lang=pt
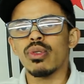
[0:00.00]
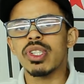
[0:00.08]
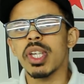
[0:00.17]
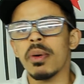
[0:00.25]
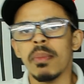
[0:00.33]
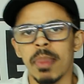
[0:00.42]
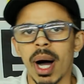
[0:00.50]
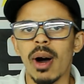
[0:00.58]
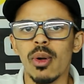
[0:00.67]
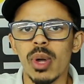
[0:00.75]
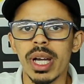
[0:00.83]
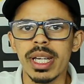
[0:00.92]
do São
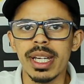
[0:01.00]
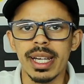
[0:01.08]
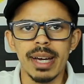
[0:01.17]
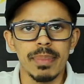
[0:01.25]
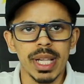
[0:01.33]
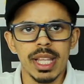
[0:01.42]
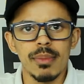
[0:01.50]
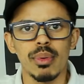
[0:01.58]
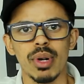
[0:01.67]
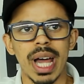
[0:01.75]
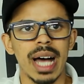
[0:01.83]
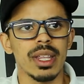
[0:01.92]
Paulo aí, né, pra
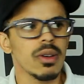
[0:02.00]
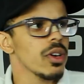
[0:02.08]
temporada?